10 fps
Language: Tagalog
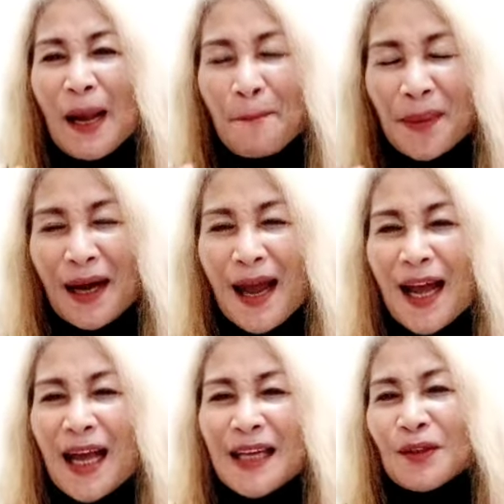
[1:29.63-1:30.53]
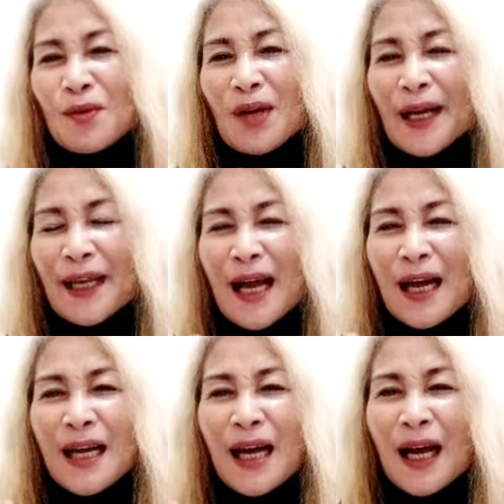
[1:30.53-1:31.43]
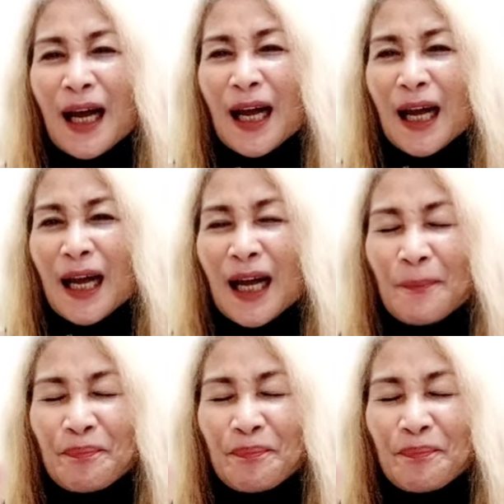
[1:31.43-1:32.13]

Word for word: kapirahan kung kaya uh,